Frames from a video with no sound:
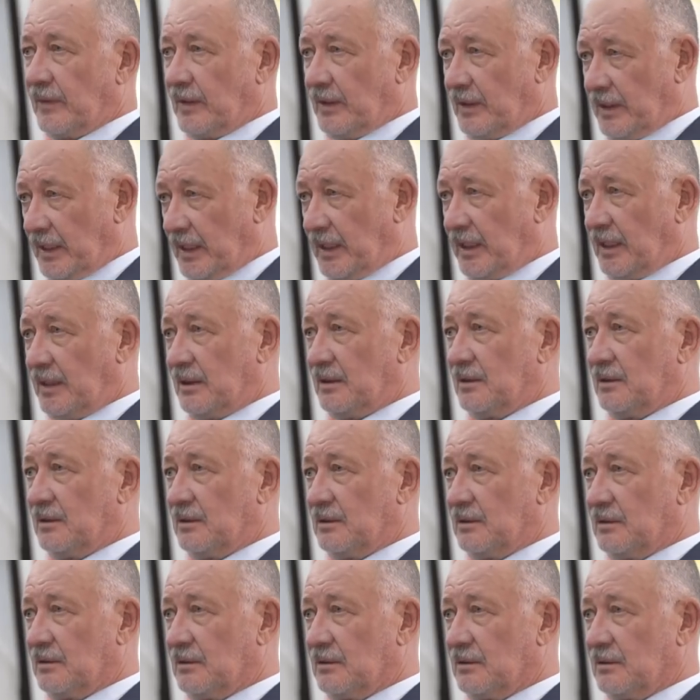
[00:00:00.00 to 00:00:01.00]
Да,
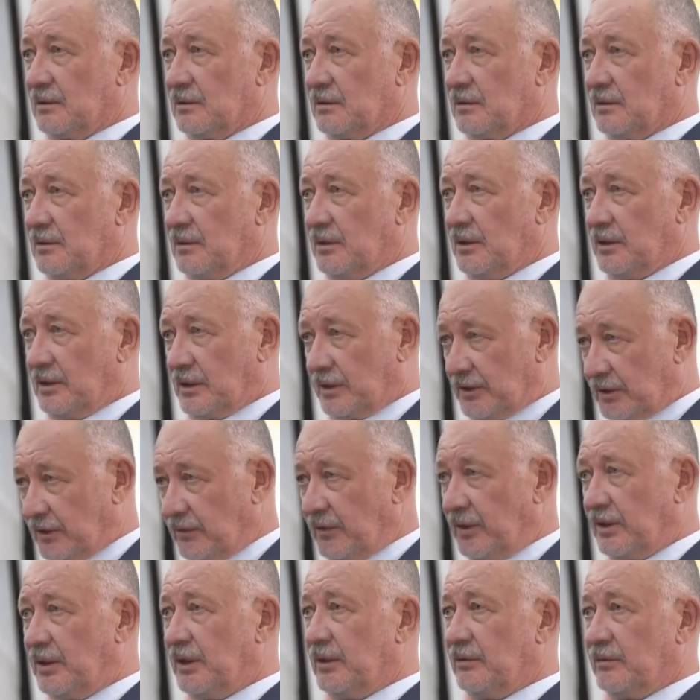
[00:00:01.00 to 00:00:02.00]
и
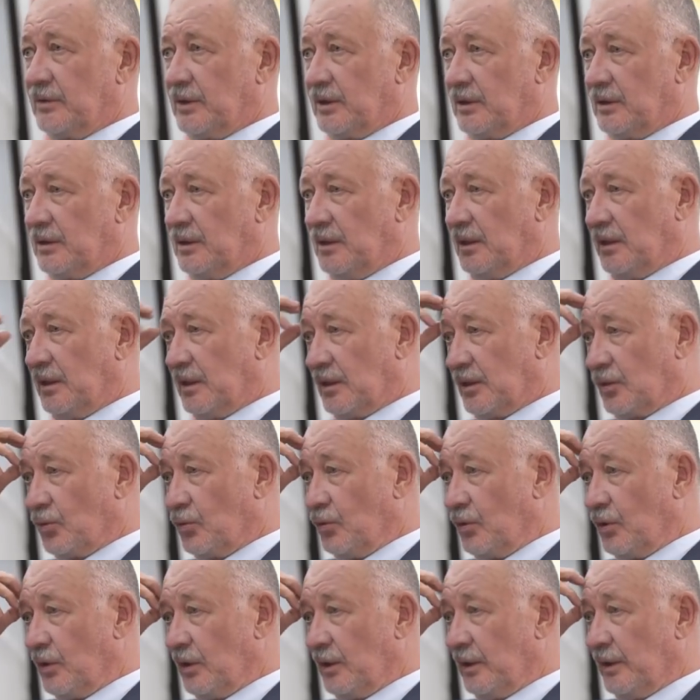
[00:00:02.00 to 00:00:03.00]
консервативной.
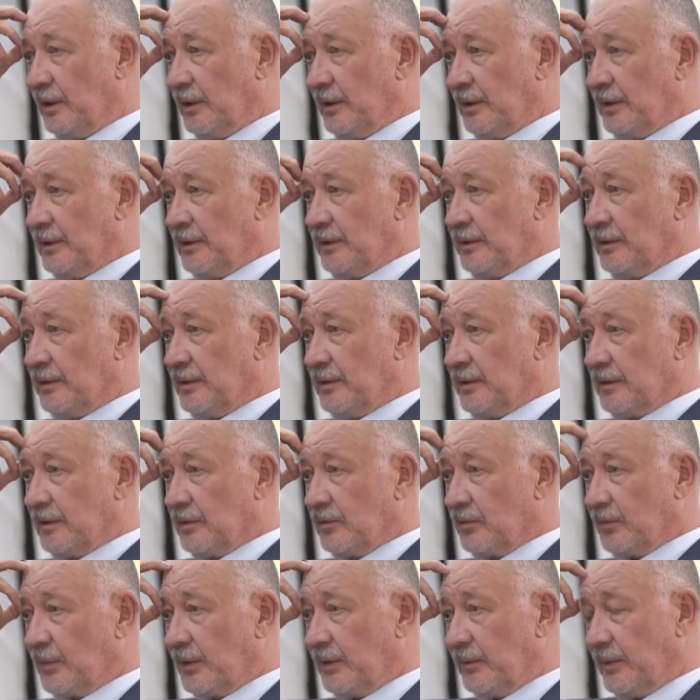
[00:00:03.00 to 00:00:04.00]
Но,
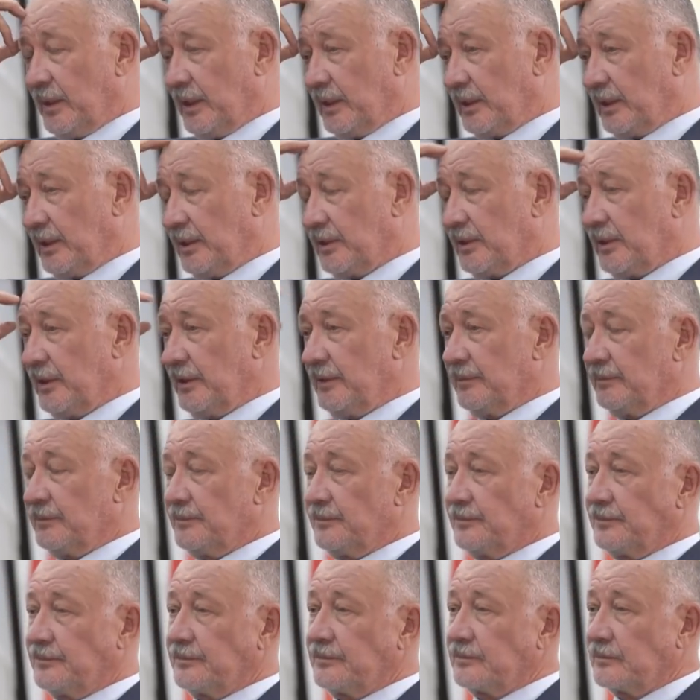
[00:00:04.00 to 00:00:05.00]
ну понимаете, если
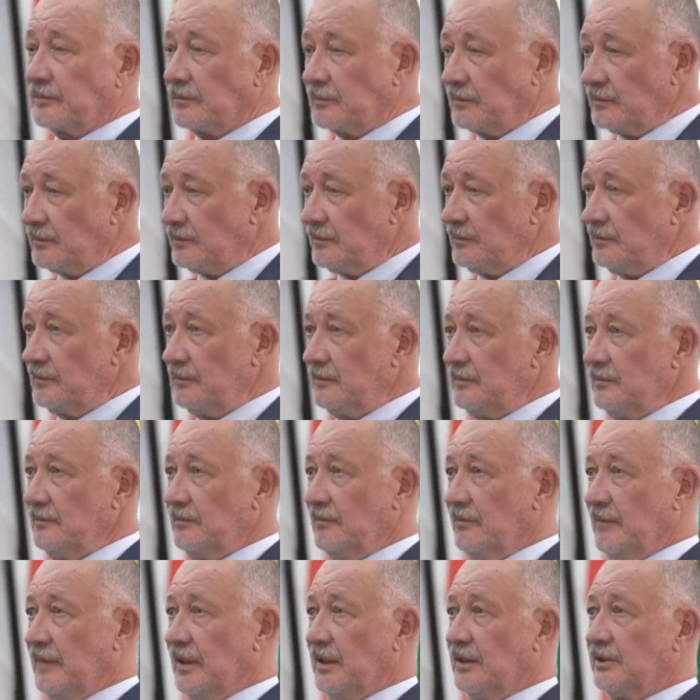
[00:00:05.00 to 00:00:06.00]

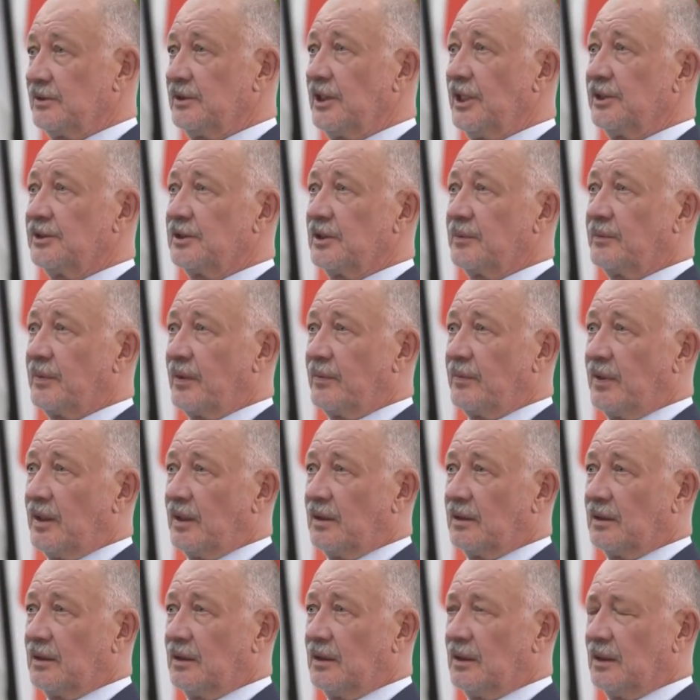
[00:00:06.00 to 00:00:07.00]
зайчик
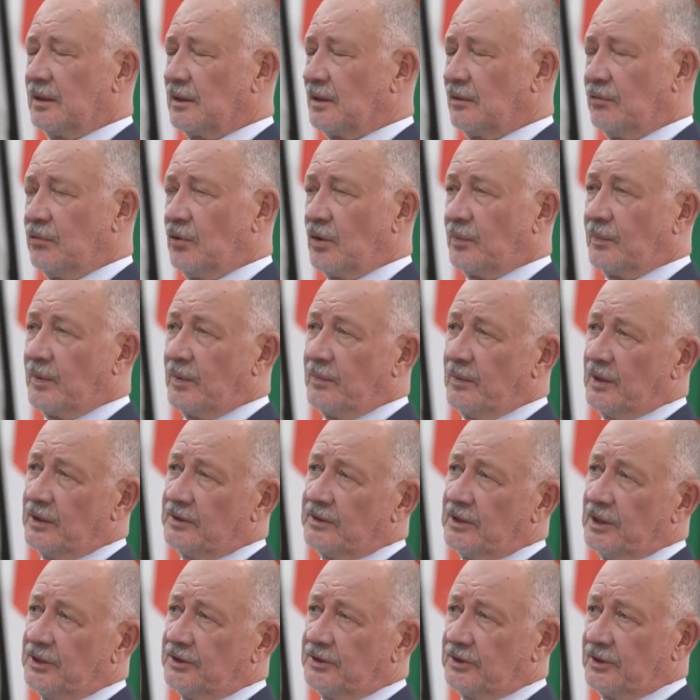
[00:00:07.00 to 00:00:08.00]
поймал, а, то волк поймал
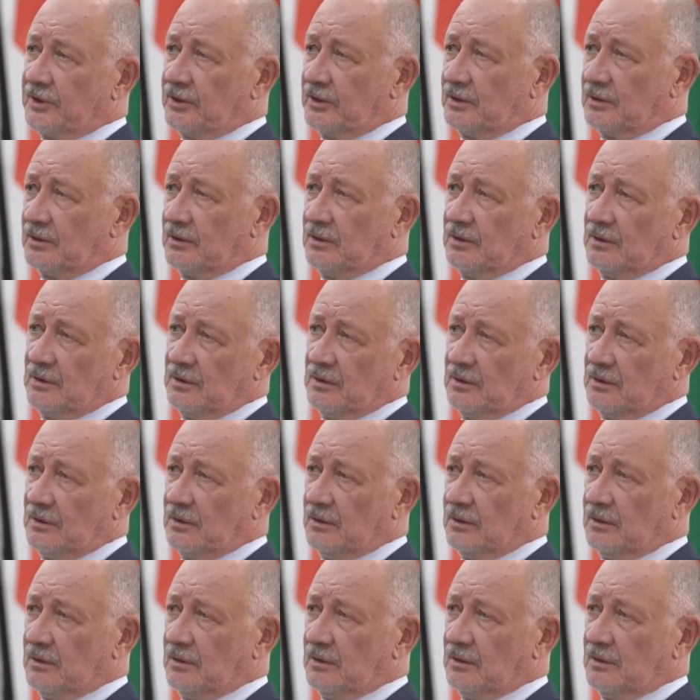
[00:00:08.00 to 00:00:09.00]
зайчика,
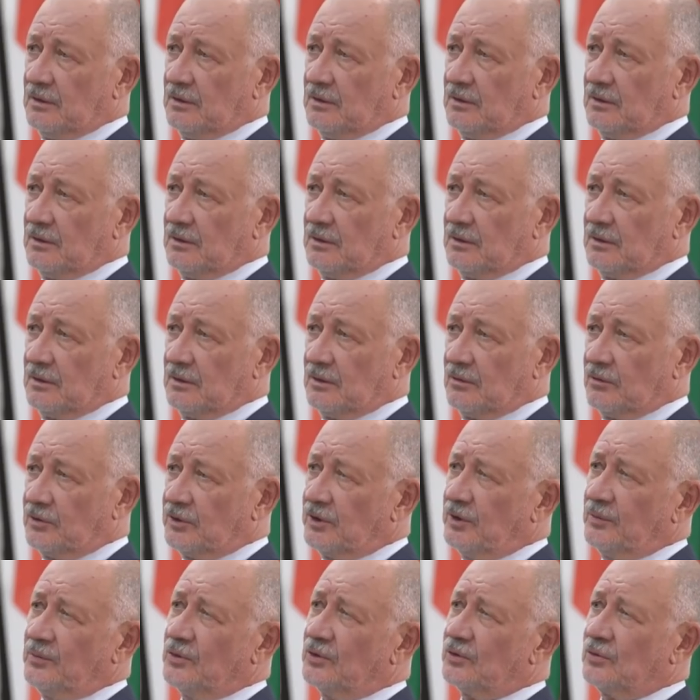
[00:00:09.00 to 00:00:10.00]

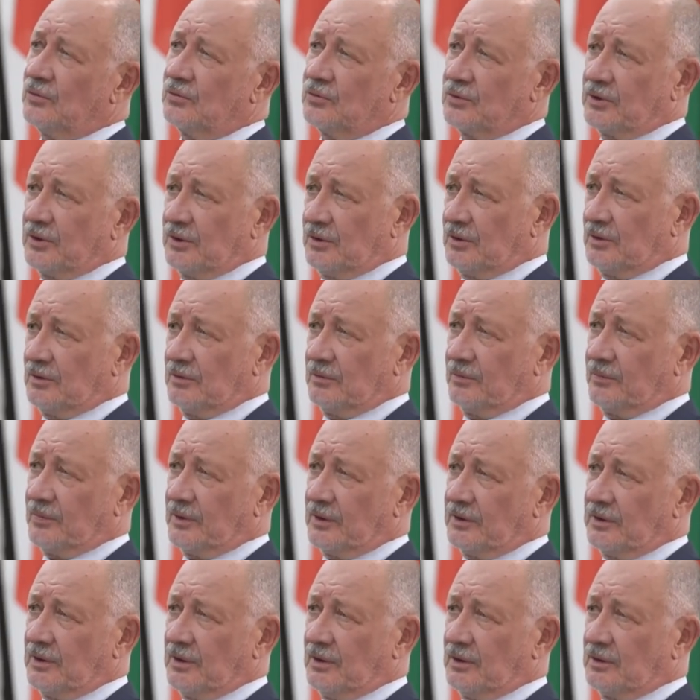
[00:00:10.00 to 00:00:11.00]
можно не будет слушать
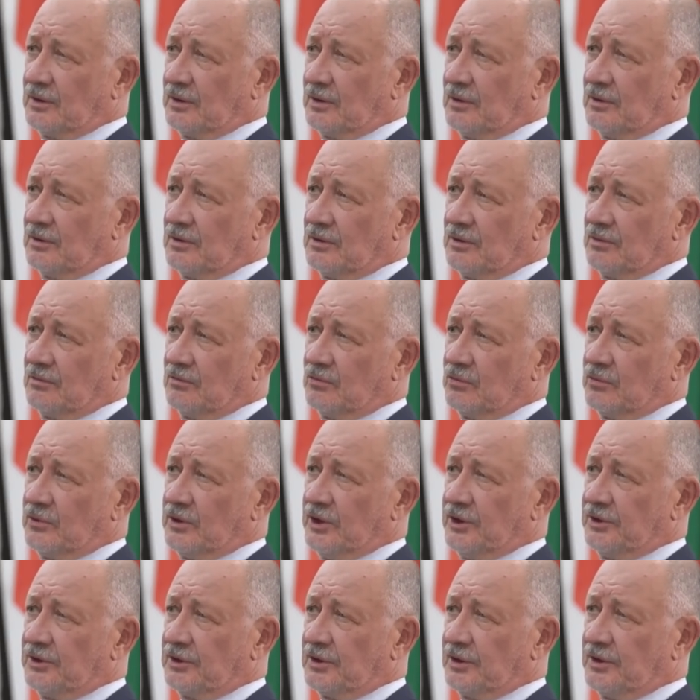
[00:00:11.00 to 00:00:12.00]
про у
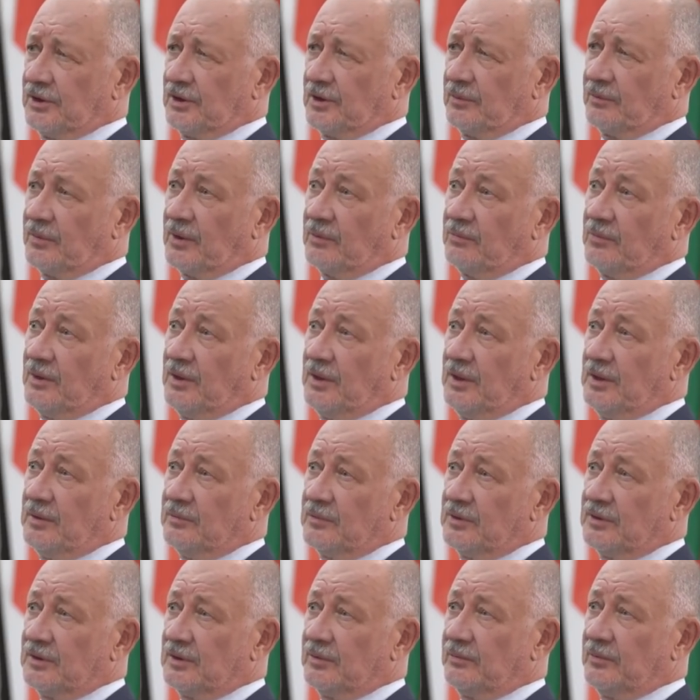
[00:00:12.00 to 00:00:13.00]
зайчика какие-то
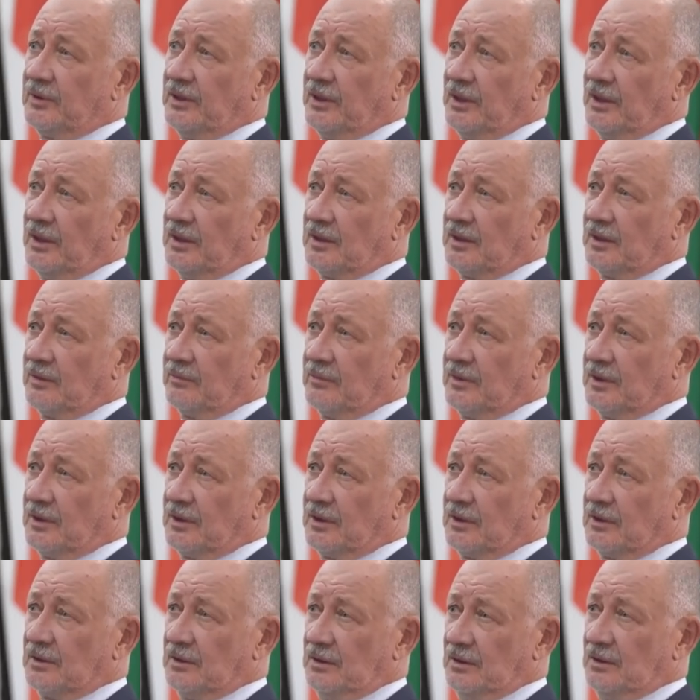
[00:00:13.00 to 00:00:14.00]
проблемы, семья там
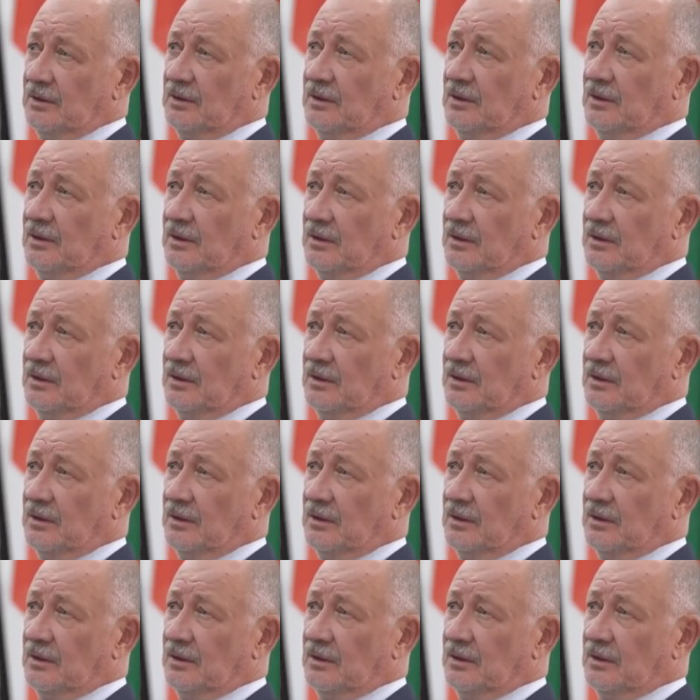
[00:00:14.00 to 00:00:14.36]
это, да?